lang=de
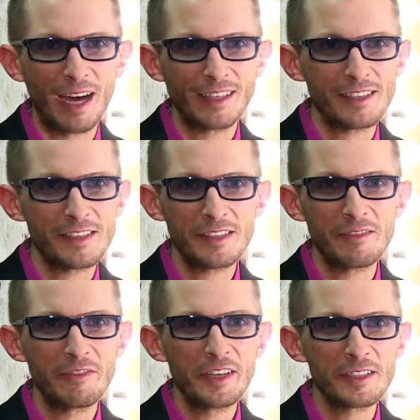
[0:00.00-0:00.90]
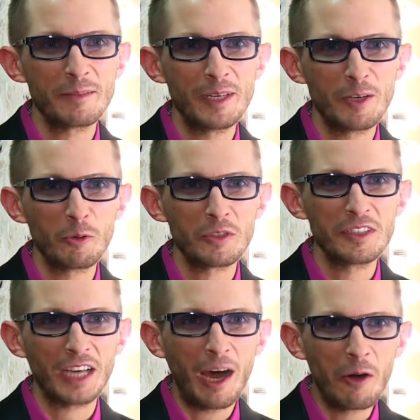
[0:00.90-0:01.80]
das ist in 40 Minuten
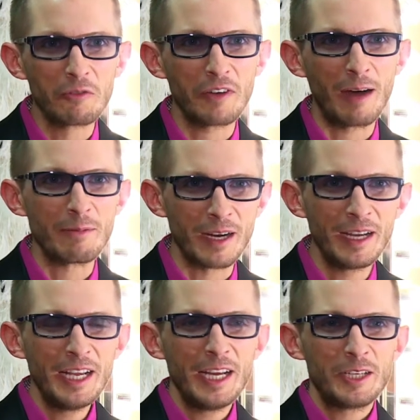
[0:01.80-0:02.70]
drauf, aber du